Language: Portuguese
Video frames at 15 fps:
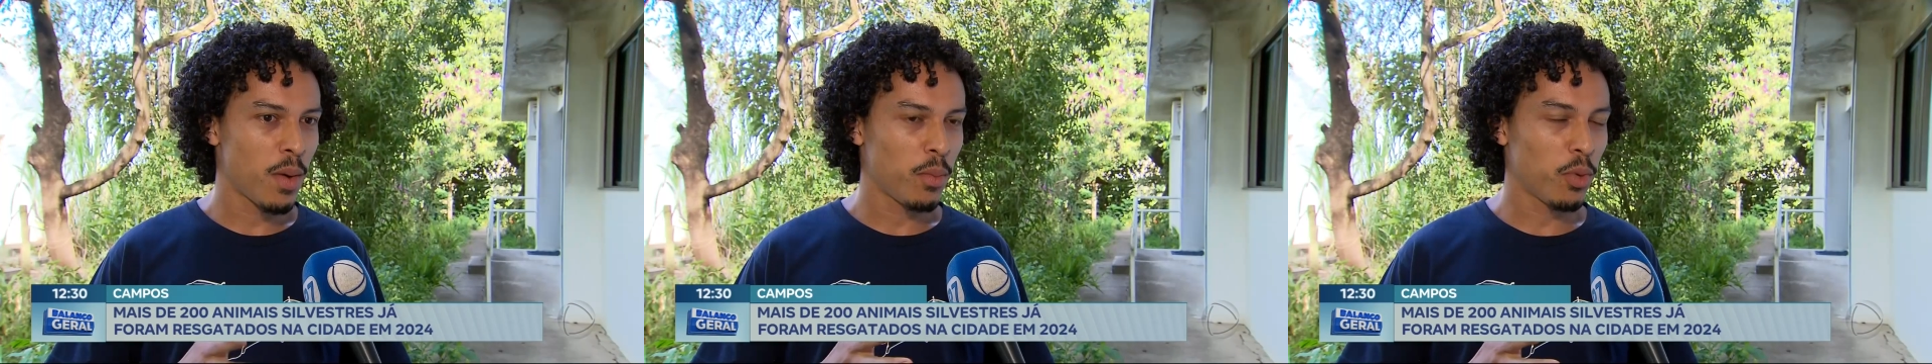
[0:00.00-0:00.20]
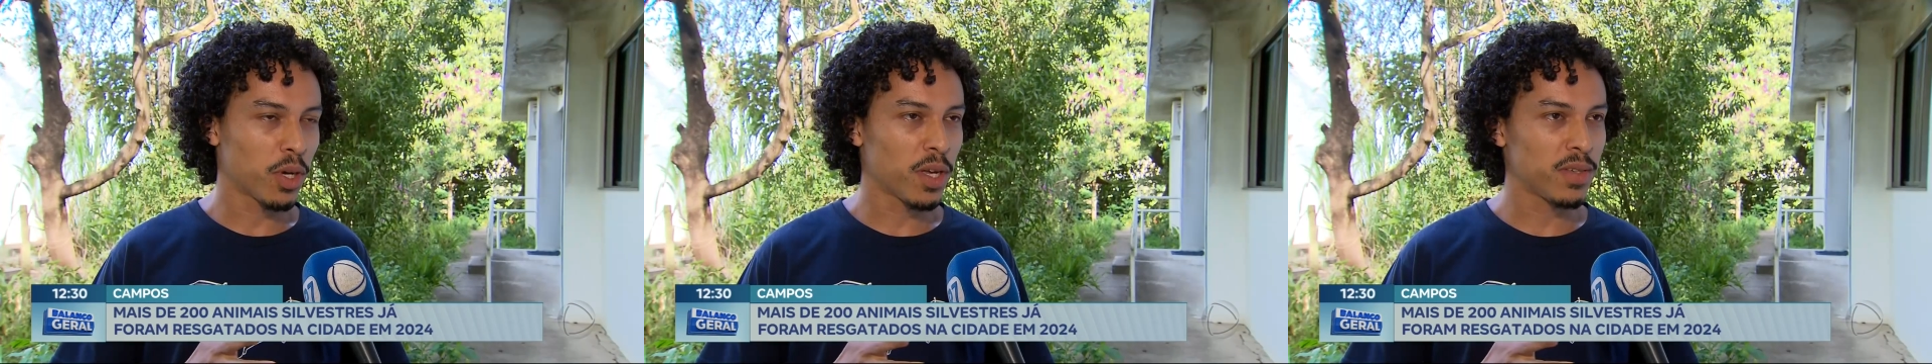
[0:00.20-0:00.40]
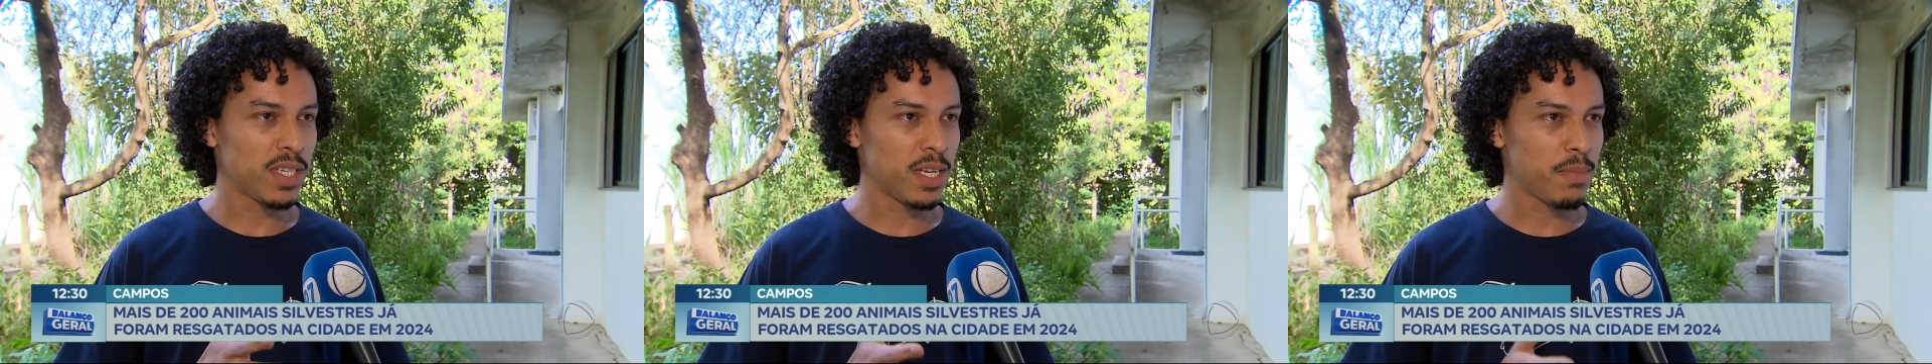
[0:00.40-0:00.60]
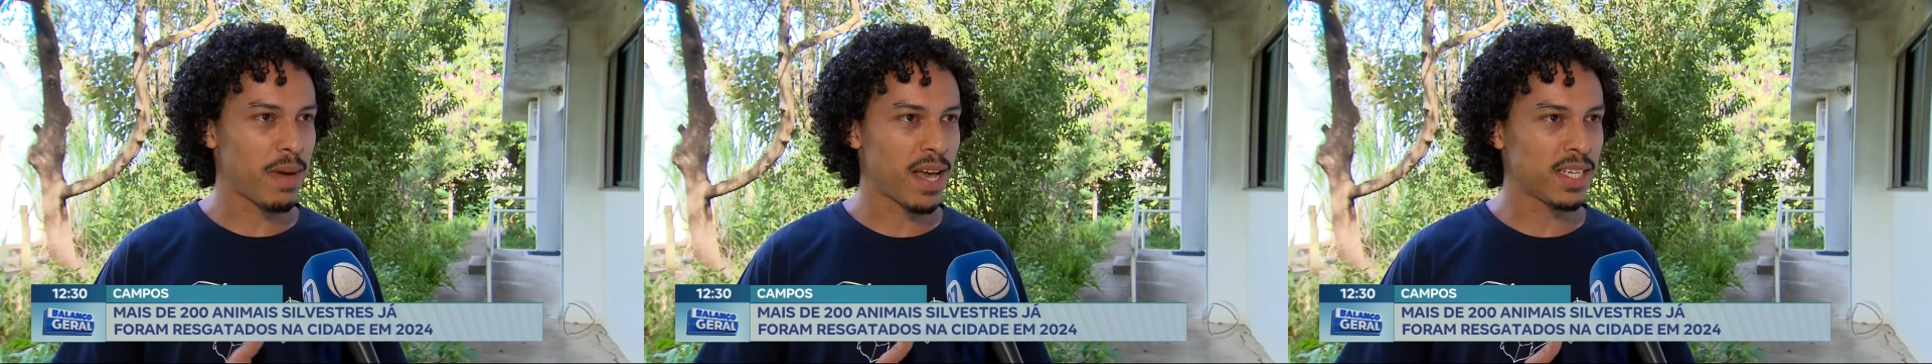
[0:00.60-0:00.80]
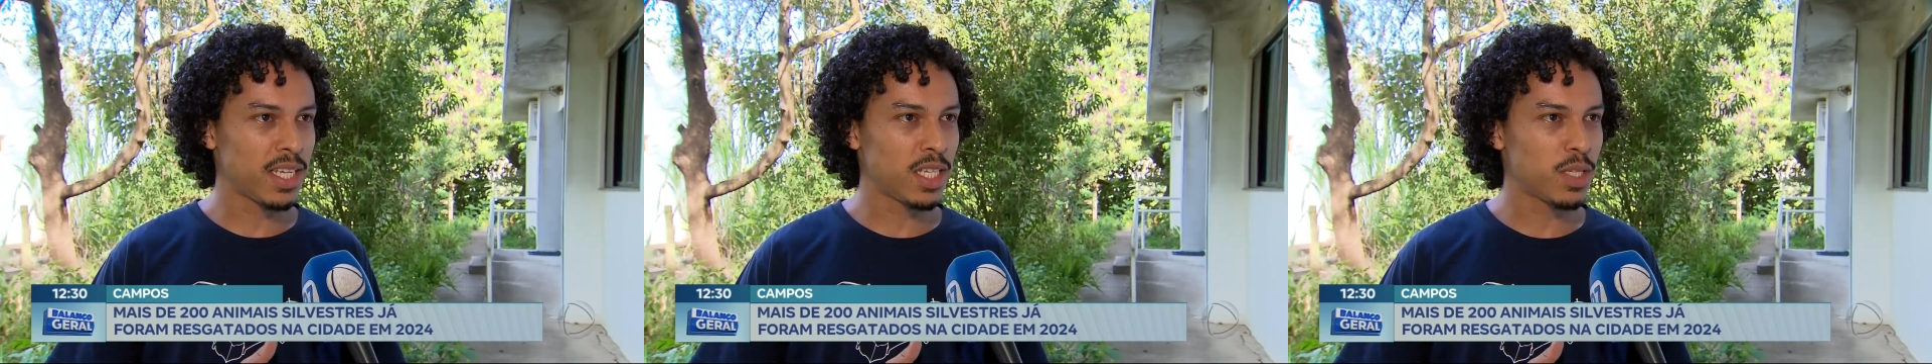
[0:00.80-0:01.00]
Porque os
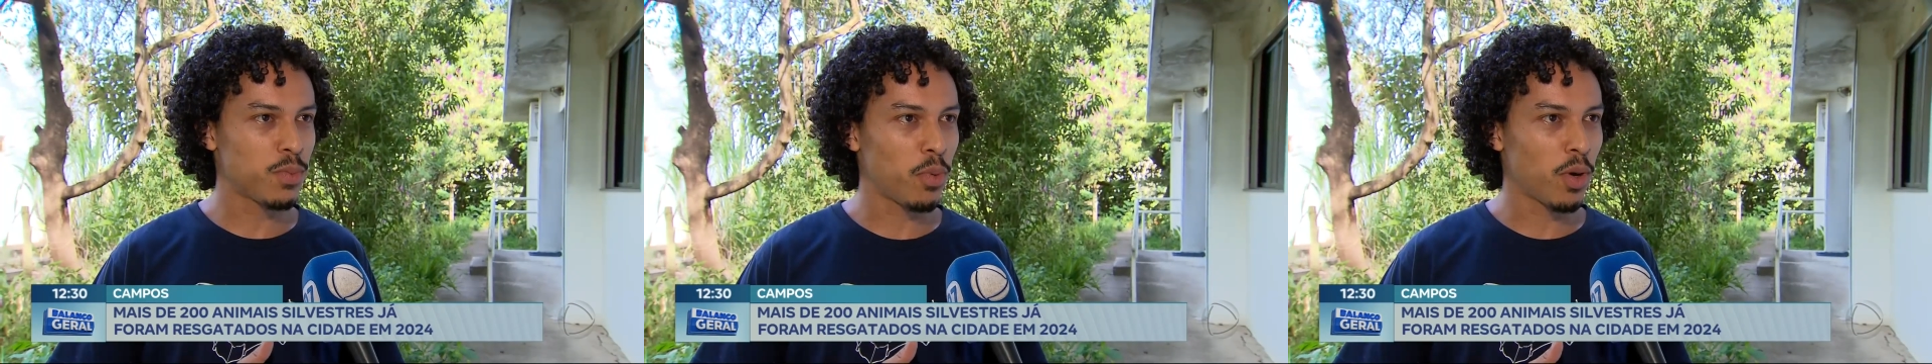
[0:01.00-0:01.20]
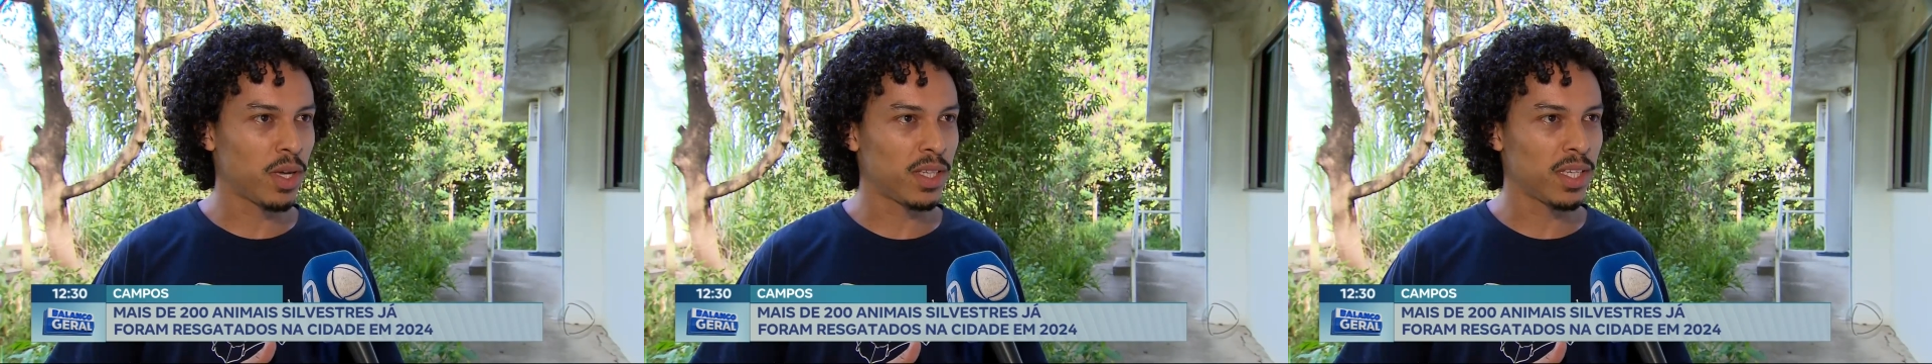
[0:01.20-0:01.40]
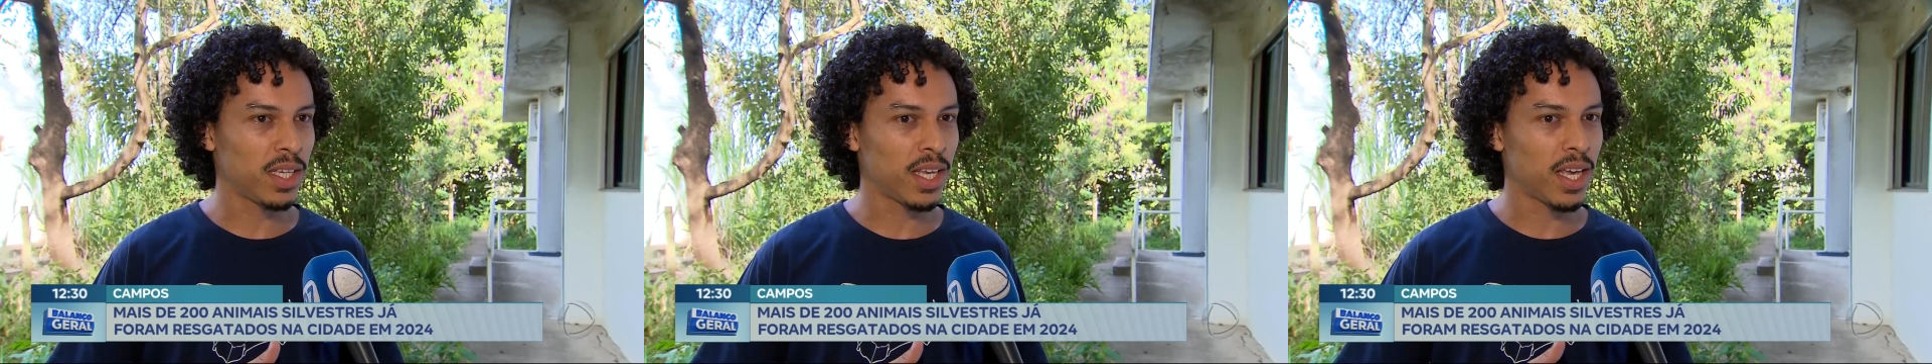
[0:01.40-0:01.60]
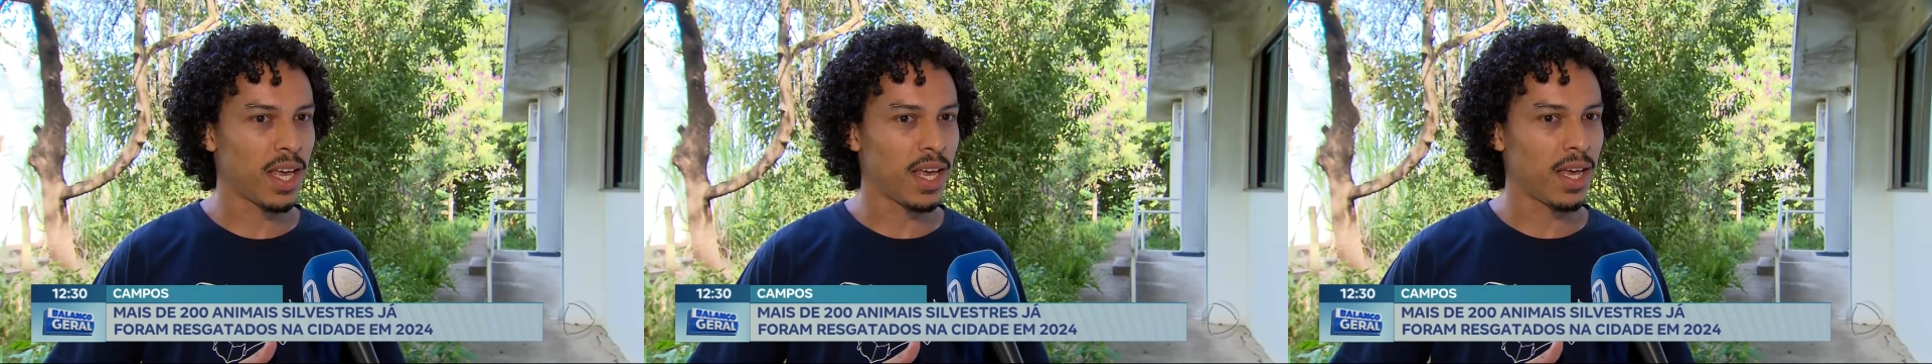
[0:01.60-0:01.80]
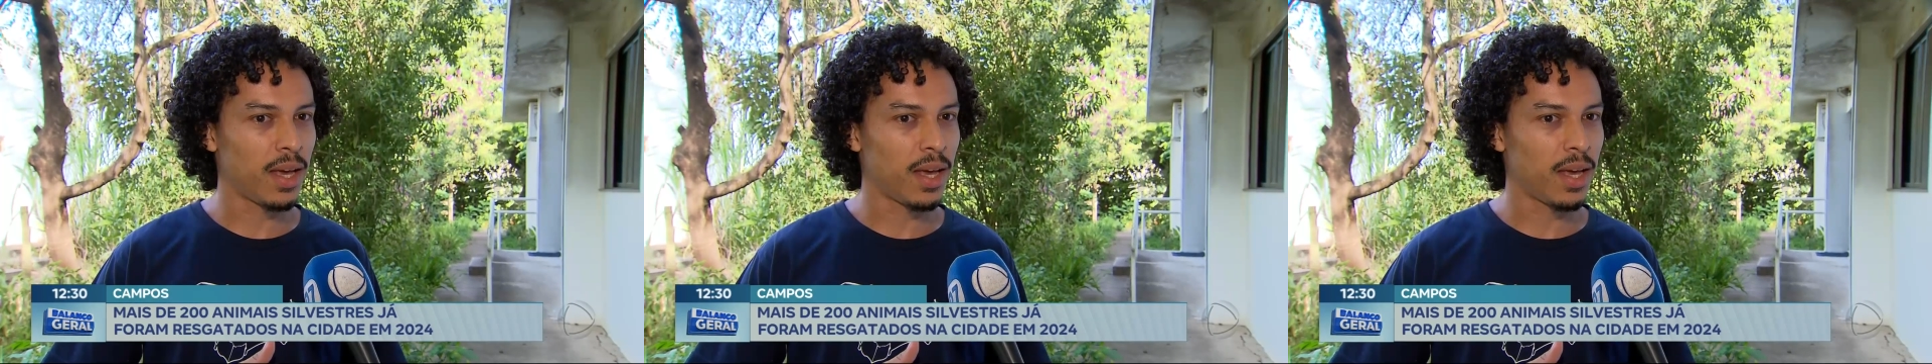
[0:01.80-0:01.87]
animais eles podem